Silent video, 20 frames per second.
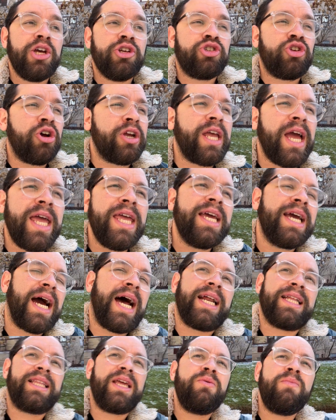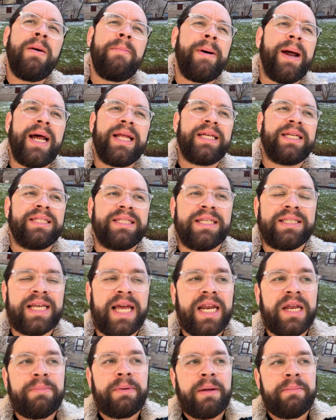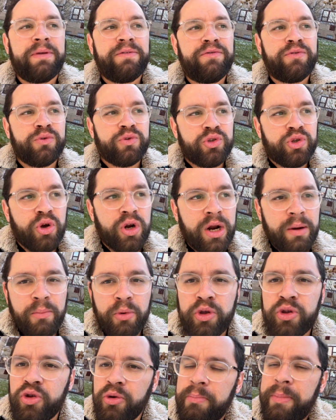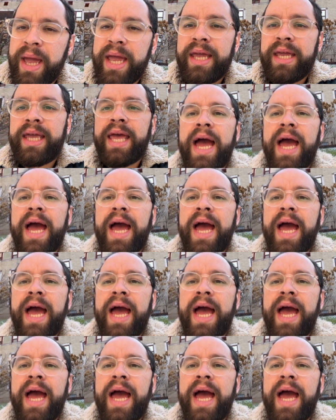Só que aí, cara, tem uma parada nessa série que para mim funciona muito bem,